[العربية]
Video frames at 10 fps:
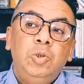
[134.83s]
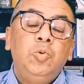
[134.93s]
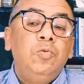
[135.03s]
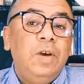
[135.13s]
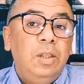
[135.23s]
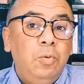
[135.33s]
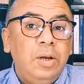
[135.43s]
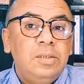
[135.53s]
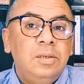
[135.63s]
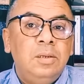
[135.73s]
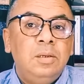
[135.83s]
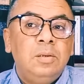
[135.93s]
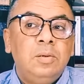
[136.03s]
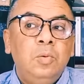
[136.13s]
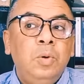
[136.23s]
تكون في هذا الوقت
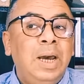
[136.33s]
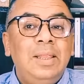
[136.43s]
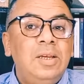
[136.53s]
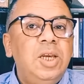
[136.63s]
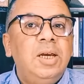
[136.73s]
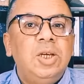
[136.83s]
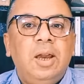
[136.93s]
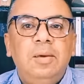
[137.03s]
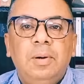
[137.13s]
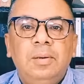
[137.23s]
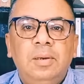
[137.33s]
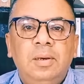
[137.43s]
وقعت لها شي حاجه خايبه